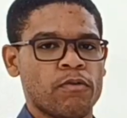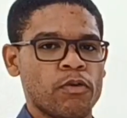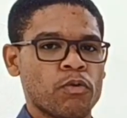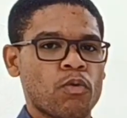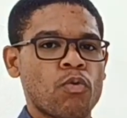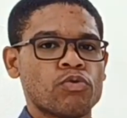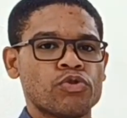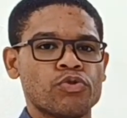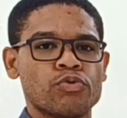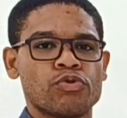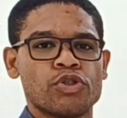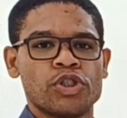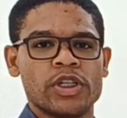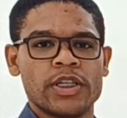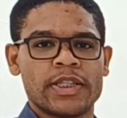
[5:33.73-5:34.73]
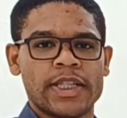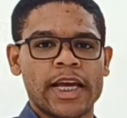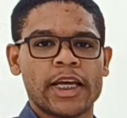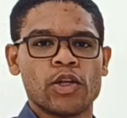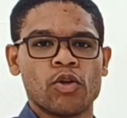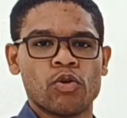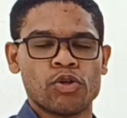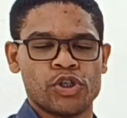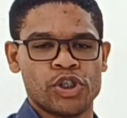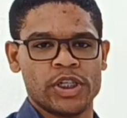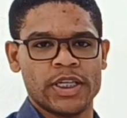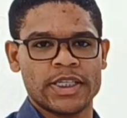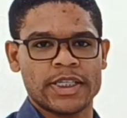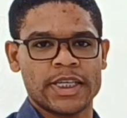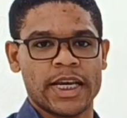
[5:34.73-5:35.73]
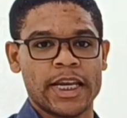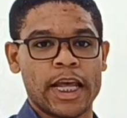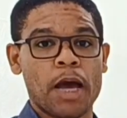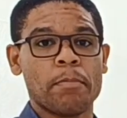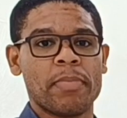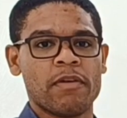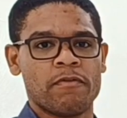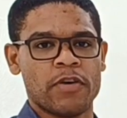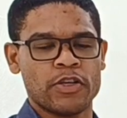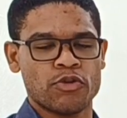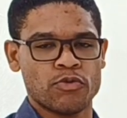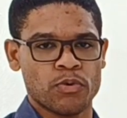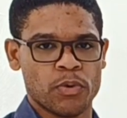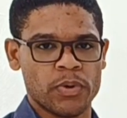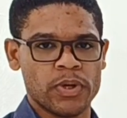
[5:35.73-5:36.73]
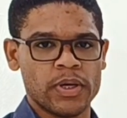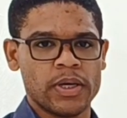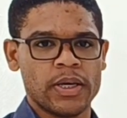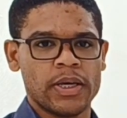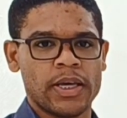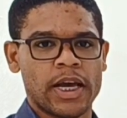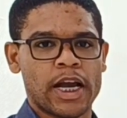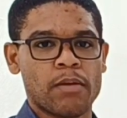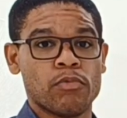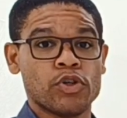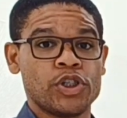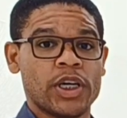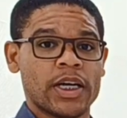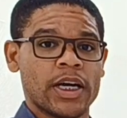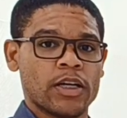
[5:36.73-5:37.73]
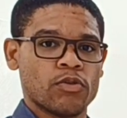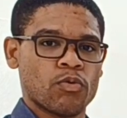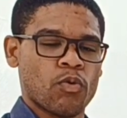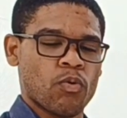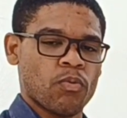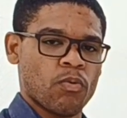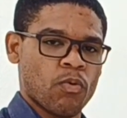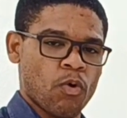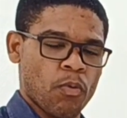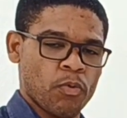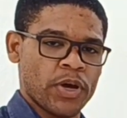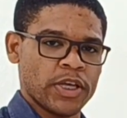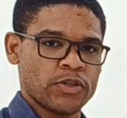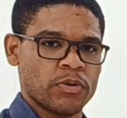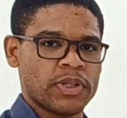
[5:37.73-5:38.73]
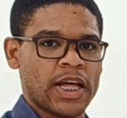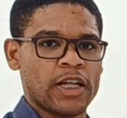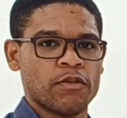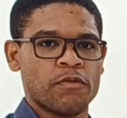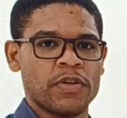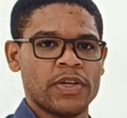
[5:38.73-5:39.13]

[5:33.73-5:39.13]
foi um conjunto de tecnologias que ele aperfeiçoou acabou chegando como resultado